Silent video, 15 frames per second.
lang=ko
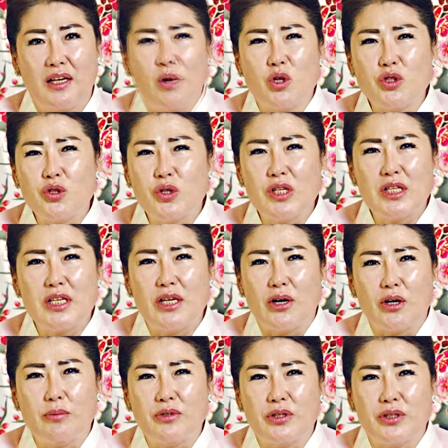원숭이띠
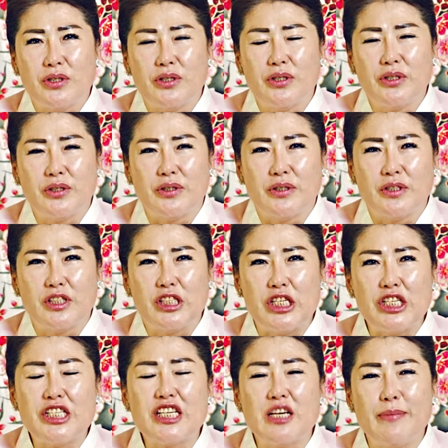여러분들은
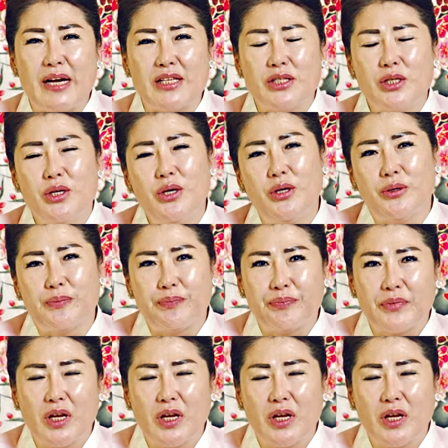지식이 많죠?